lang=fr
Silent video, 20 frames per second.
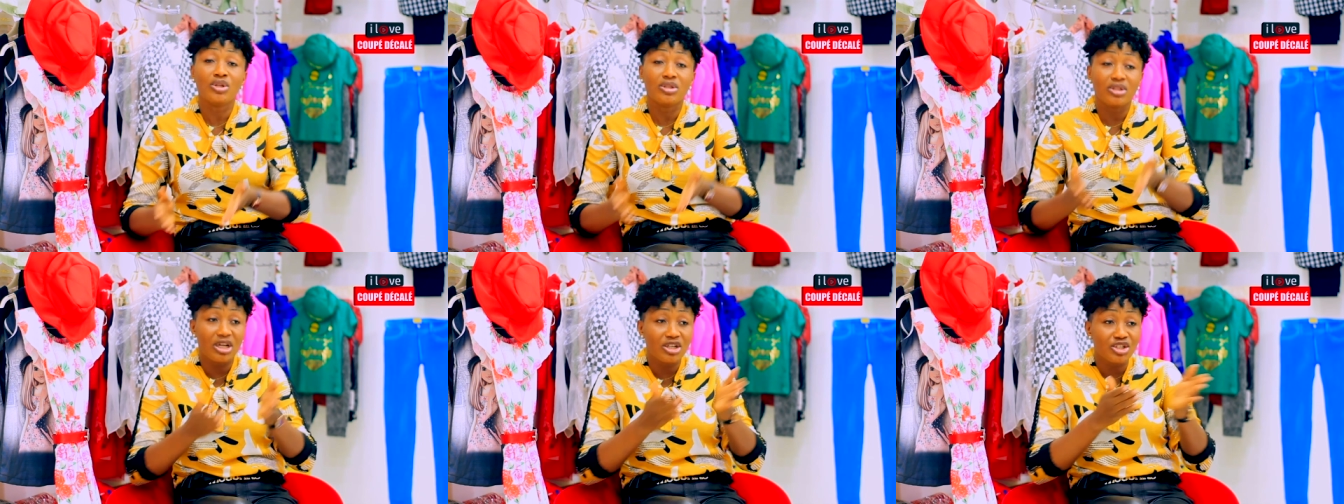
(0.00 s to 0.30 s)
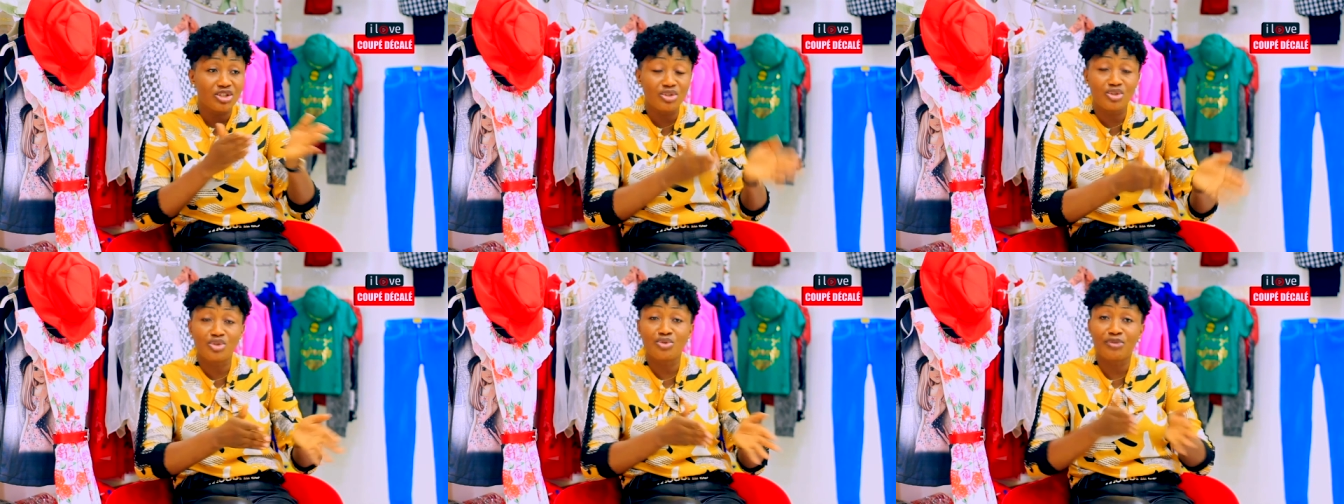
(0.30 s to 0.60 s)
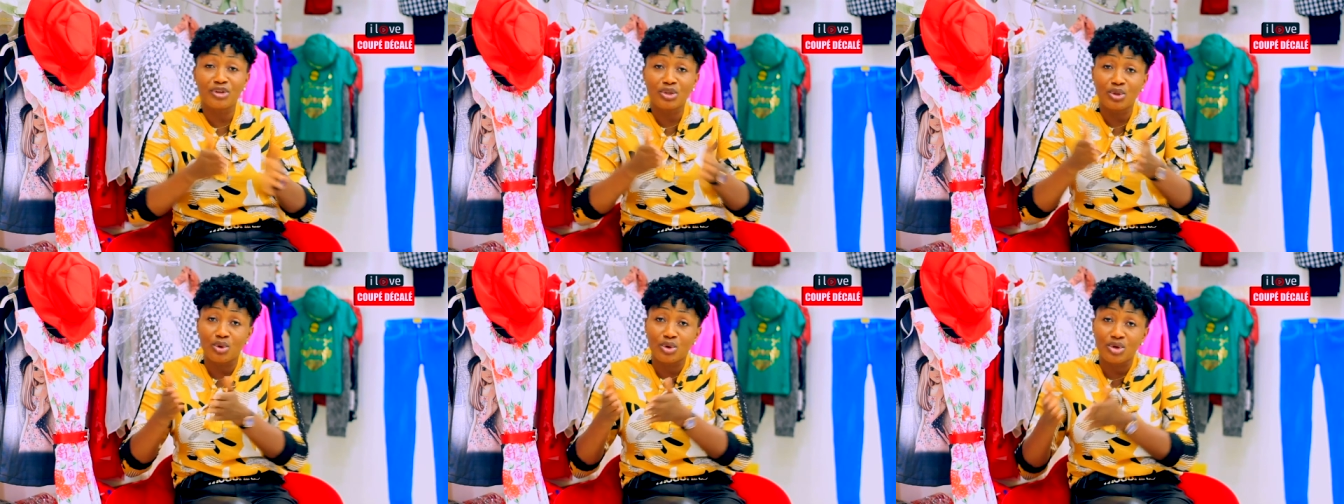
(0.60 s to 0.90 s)
Dans Jésus, tu
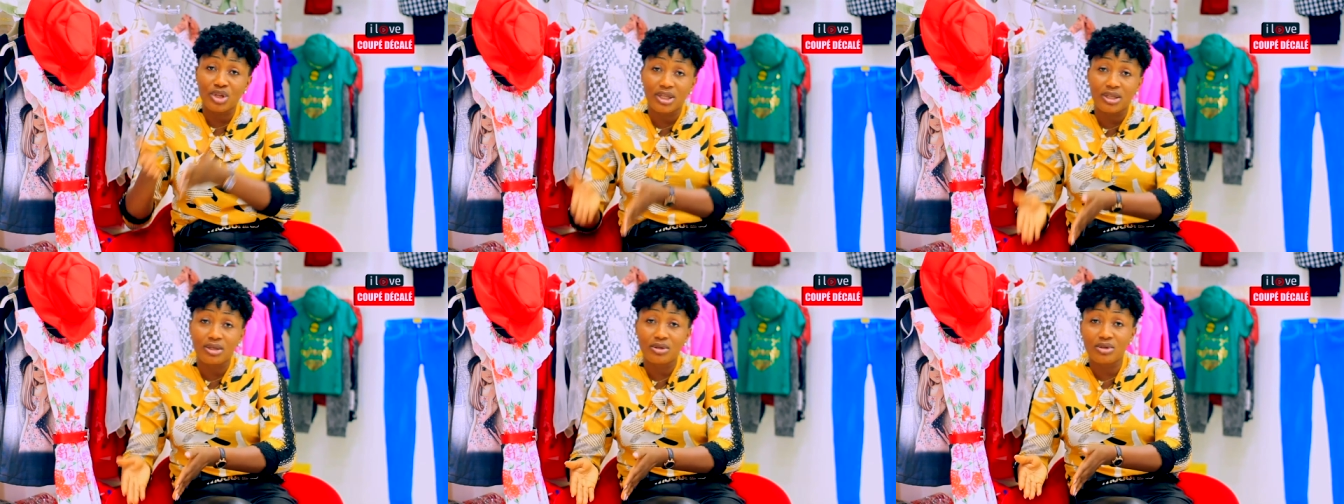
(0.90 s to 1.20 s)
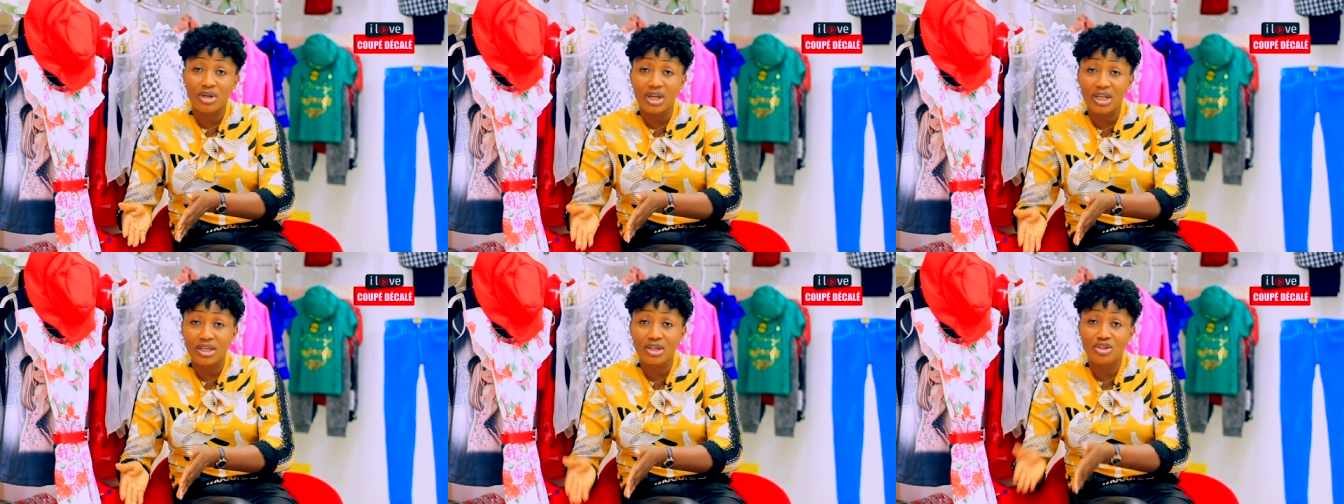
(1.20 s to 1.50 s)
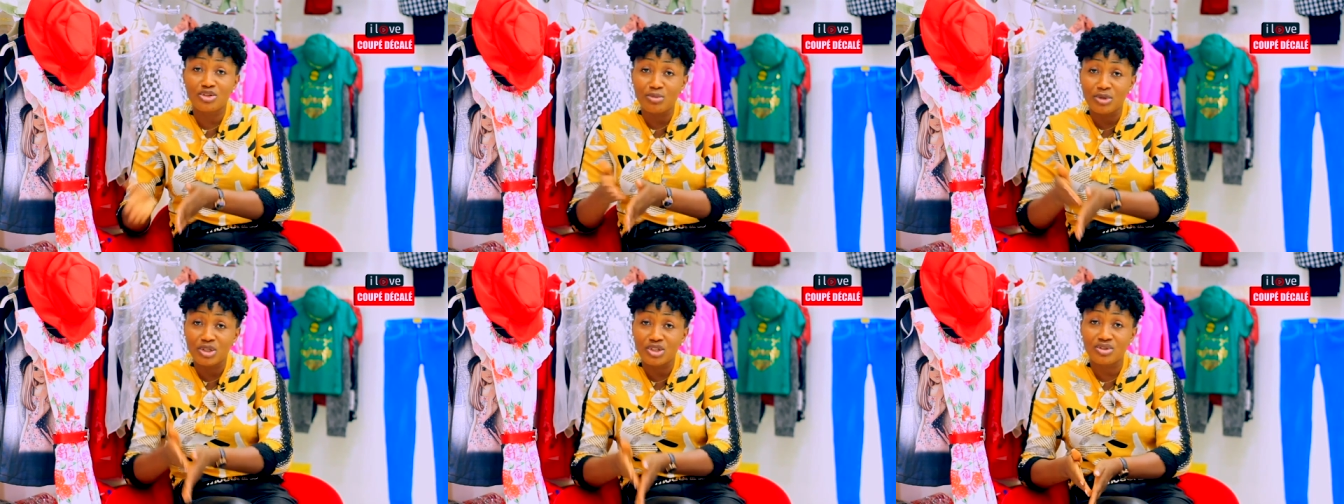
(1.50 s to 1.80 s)
fais ton
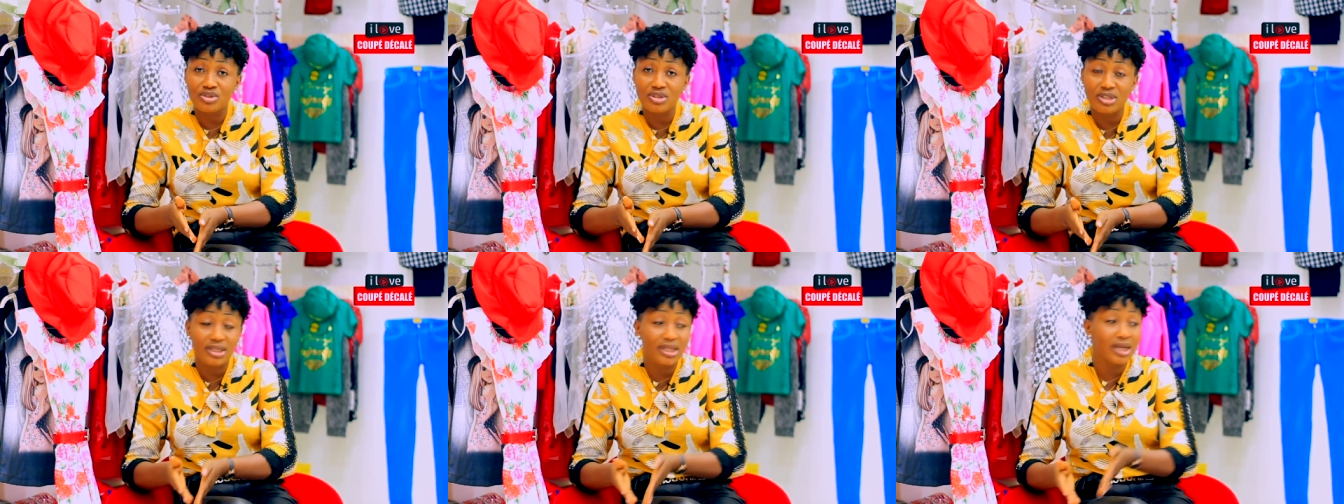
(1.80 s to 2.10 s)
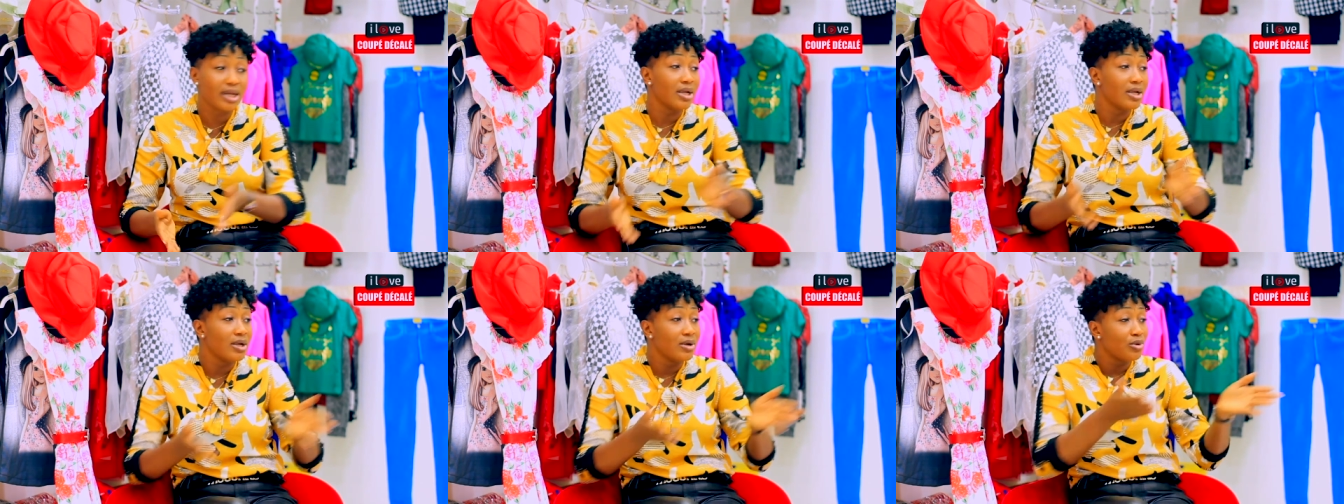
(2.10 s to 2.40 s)
reggae, tu mets Jésus dedans.